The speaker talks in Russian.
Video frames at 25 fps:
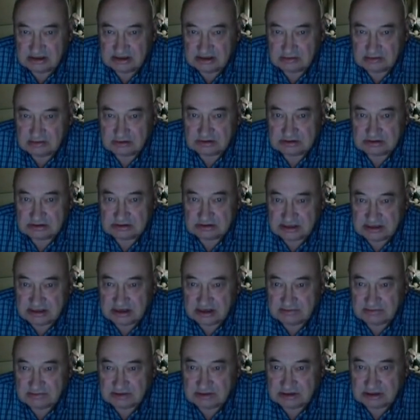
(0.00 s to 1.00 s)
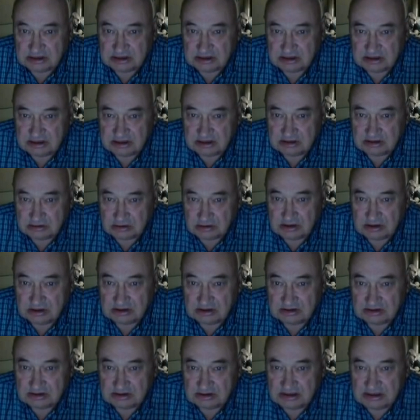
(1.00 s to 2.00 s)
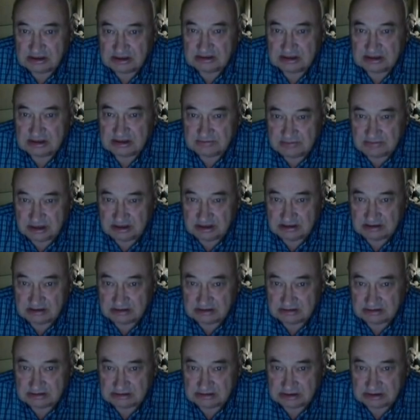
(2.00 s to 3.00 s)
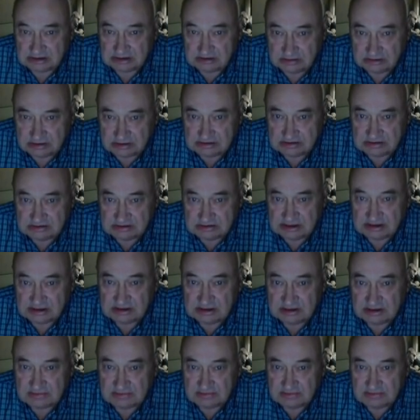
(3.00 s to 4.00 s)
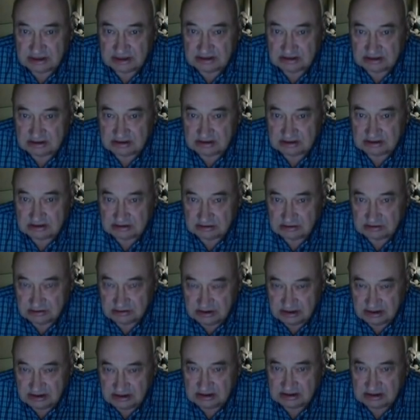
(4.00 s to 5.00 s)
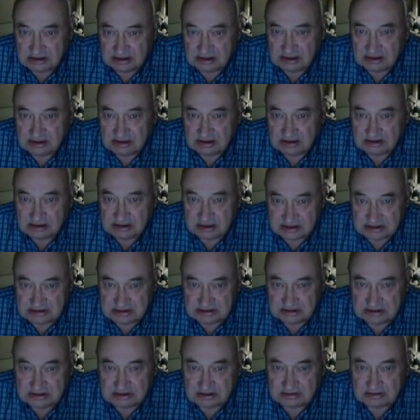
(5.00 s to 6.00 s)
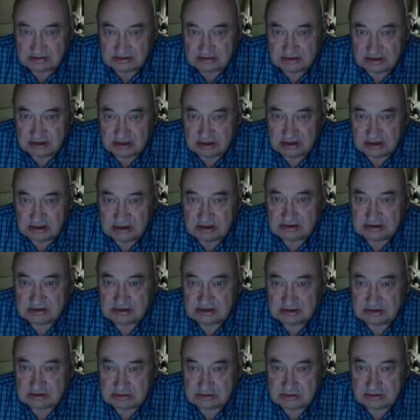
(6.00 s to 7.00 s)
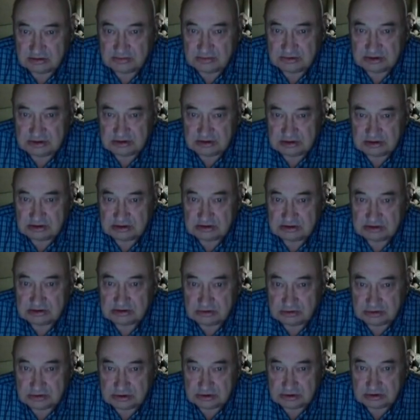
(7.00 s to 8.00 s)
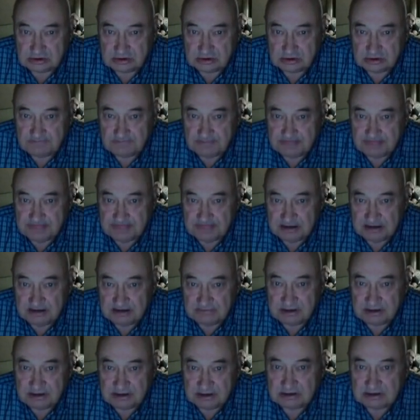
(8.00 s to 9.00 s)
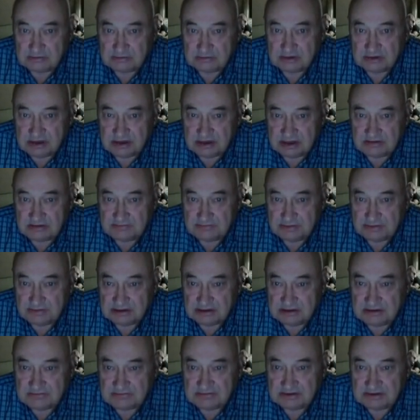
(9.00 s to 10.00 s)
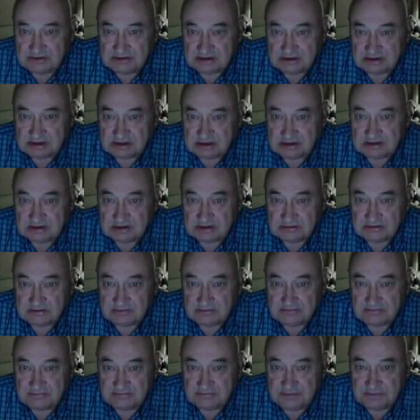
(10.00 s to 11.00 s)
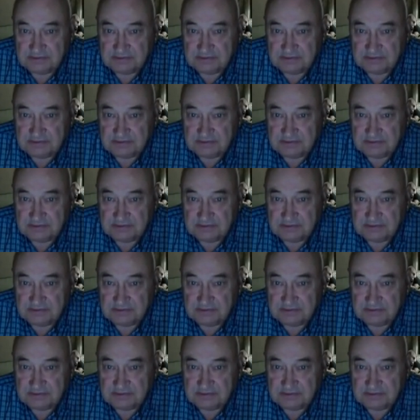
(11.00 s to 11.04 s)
Вот, хотя бы так. Но для нормального садоводства, для нормальных людей, дачников, это должно быть исключено. Поэтому я противник этого в